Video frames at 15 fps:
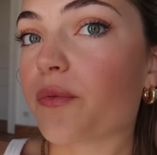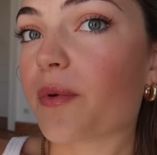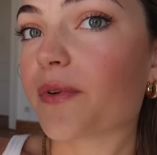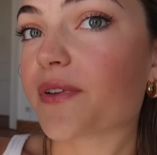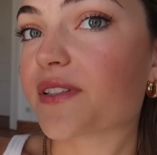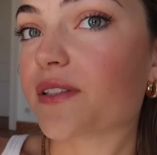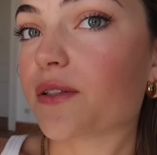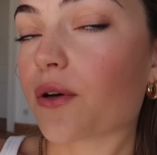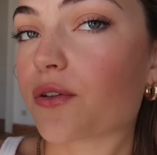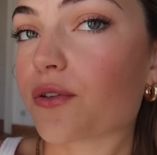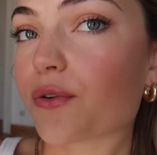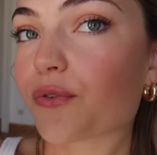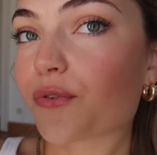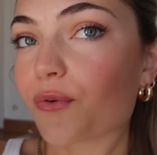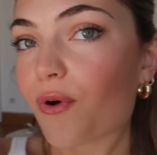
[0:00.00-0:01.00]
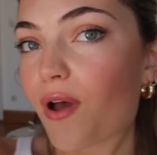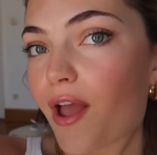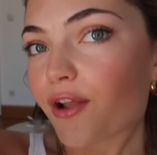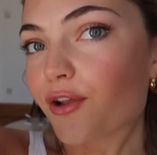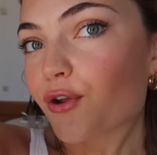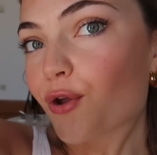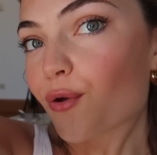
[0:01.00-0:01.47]
Oh, was sich heute noch so
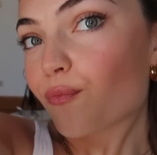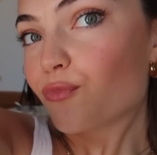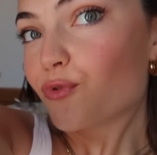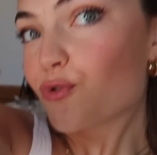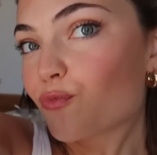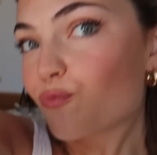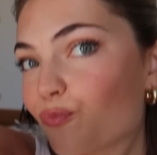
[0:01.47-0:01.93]
ergibt.